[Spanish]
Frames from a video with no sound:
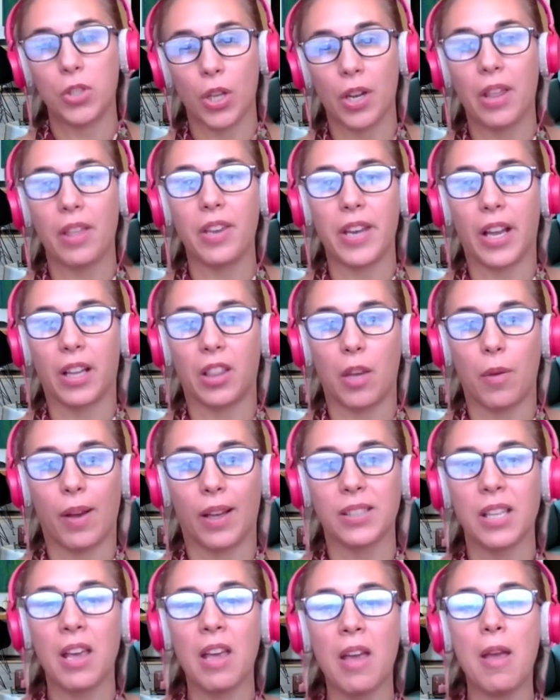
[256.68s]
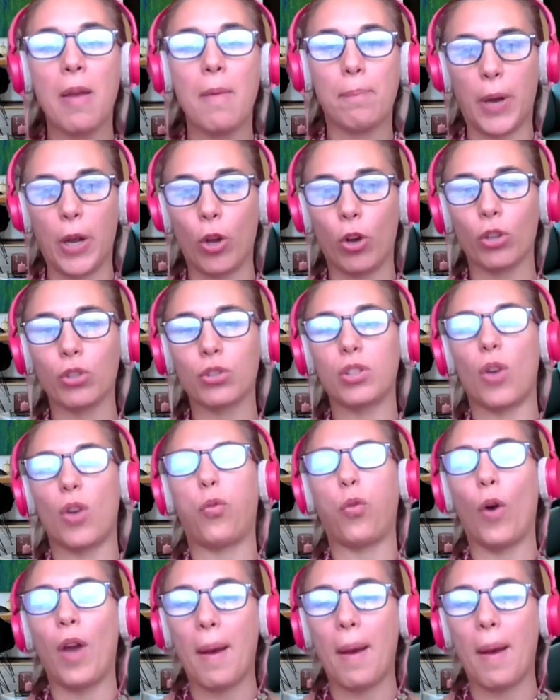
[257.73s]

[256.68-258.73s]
comisiones directivas, pero se